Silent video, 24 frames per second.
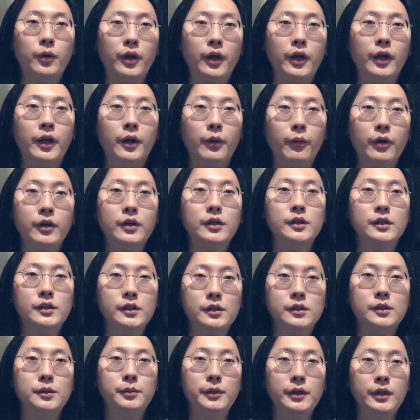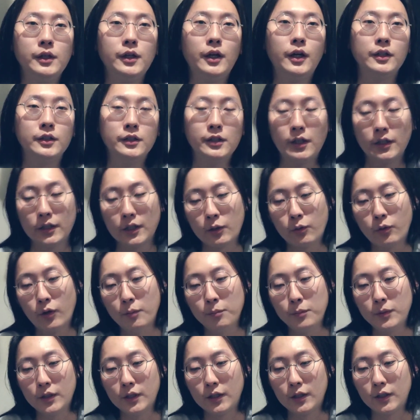네, 환급이 가능하다고
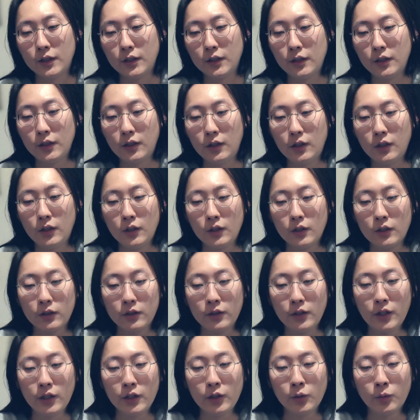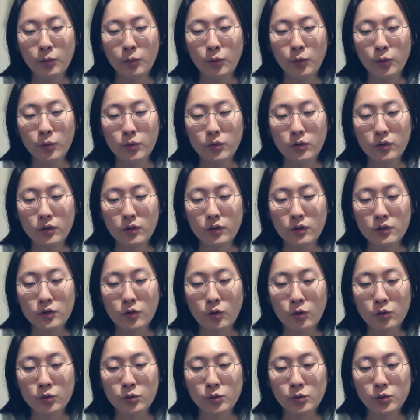합니다. 근데 이거 뭐
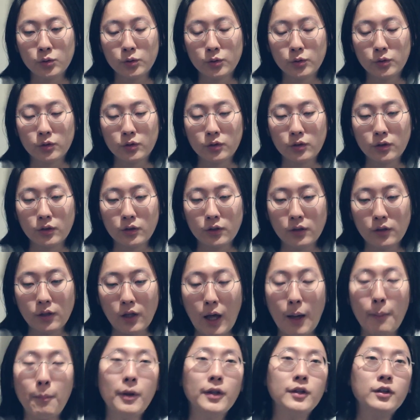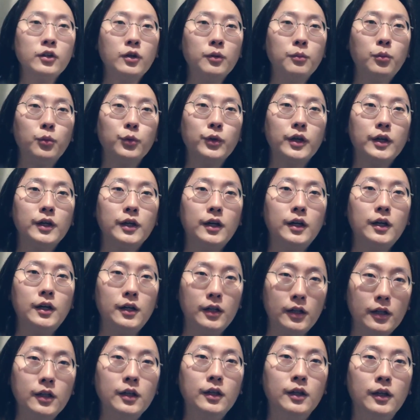적어도 안 받는 것보다야.
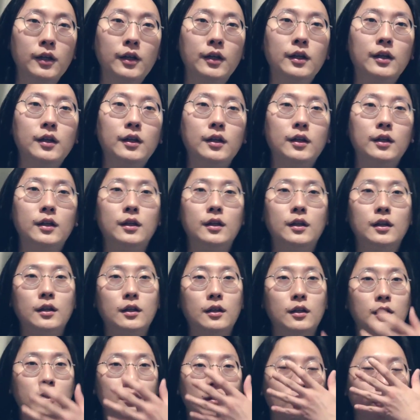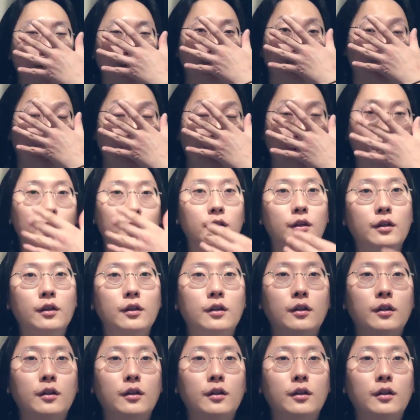네. 어차피